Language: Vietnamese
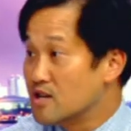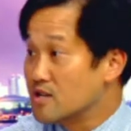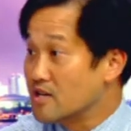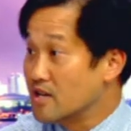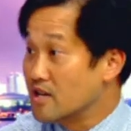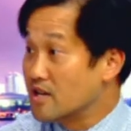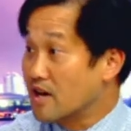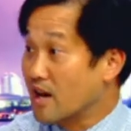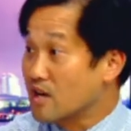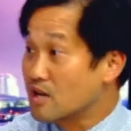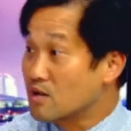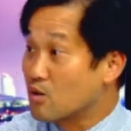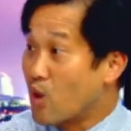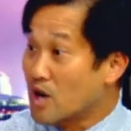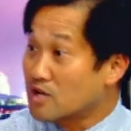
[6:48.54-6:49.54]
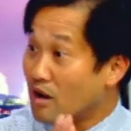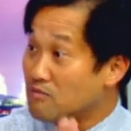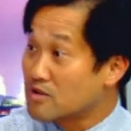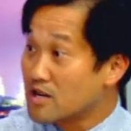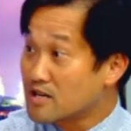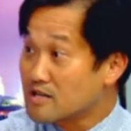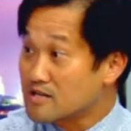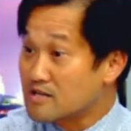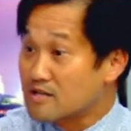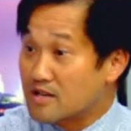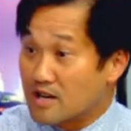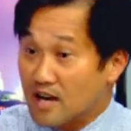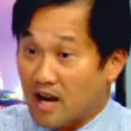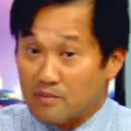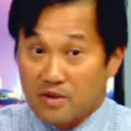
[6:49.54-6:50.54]
thì cái quan trọng nhất
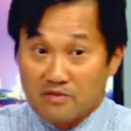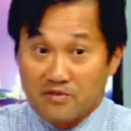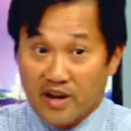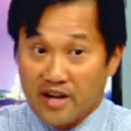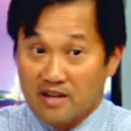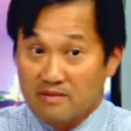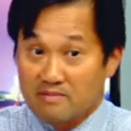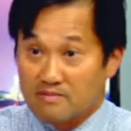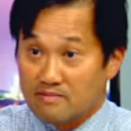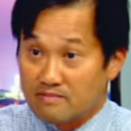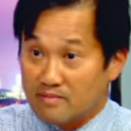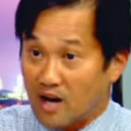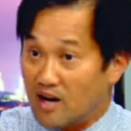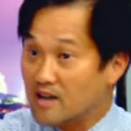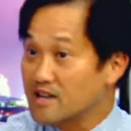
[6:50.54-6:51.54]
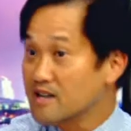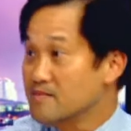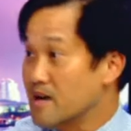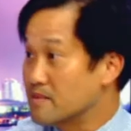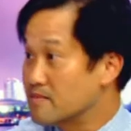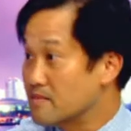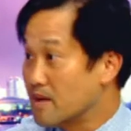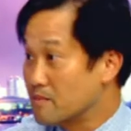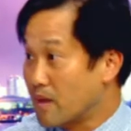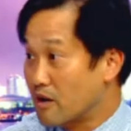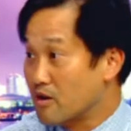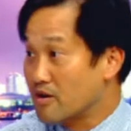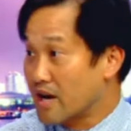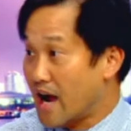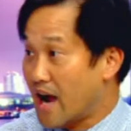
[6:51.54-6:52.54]
là mình phải mở cái mạch mạch máu
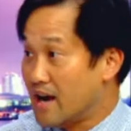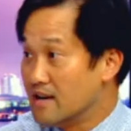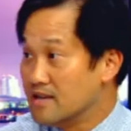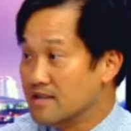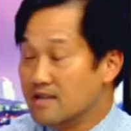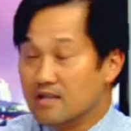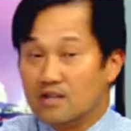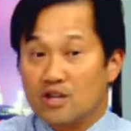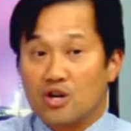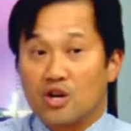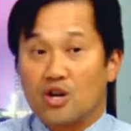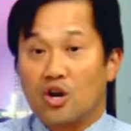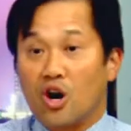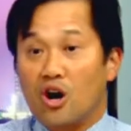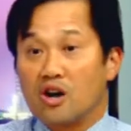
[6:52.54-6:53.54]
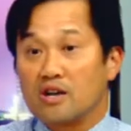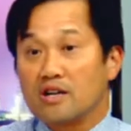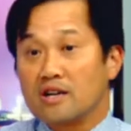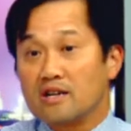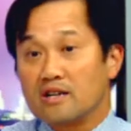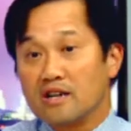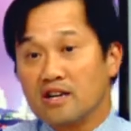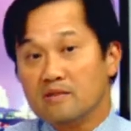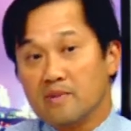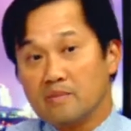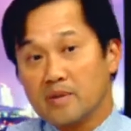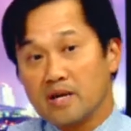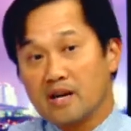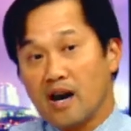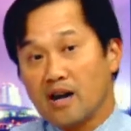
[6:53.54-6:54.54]
đó ra. Yeah. Còn khi mà
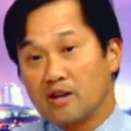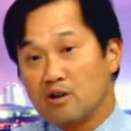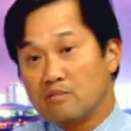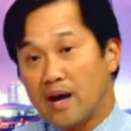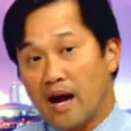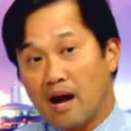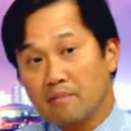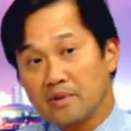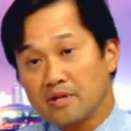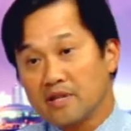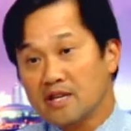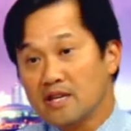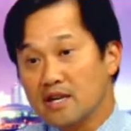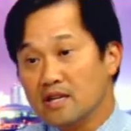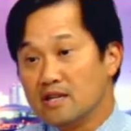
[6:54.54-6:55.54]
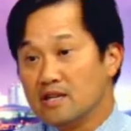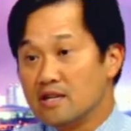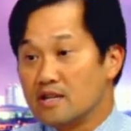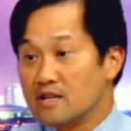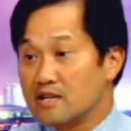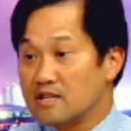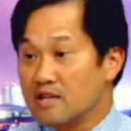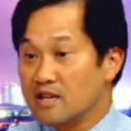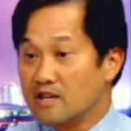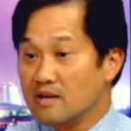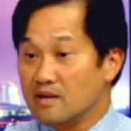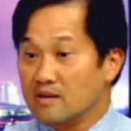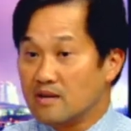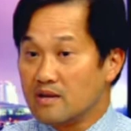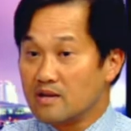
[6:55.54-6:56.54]
mình cardiomyopathy á
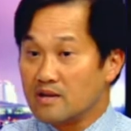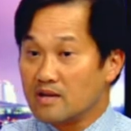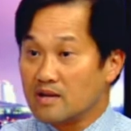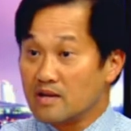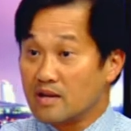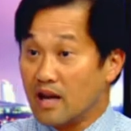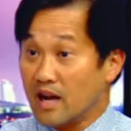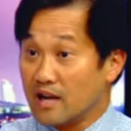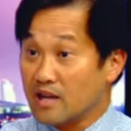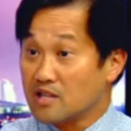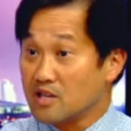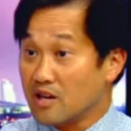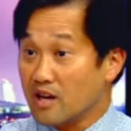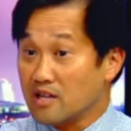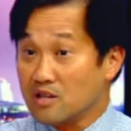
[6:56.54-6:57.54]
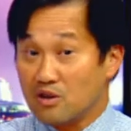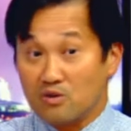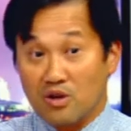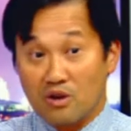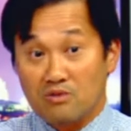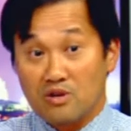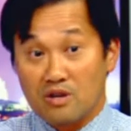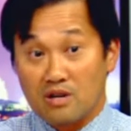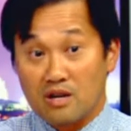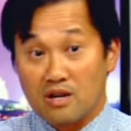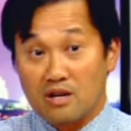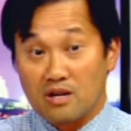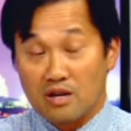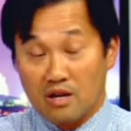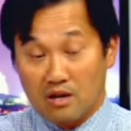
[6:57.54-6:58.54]
thì lại cái cái kiểu kiểu
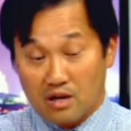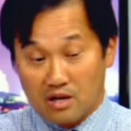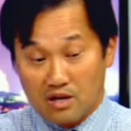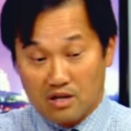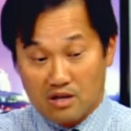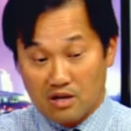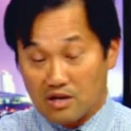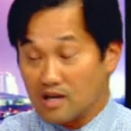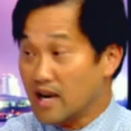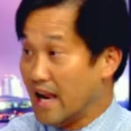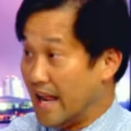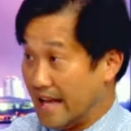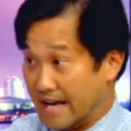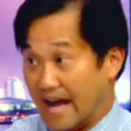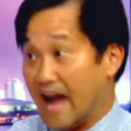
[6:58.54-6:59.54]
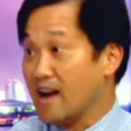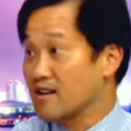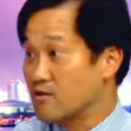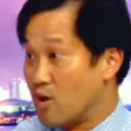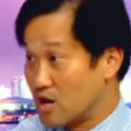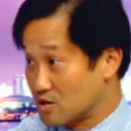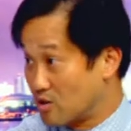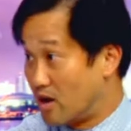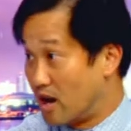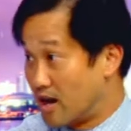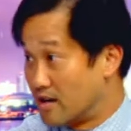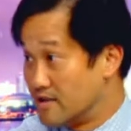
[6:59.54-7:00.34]
chữa kiểu chữa lại khác hoàn toàn.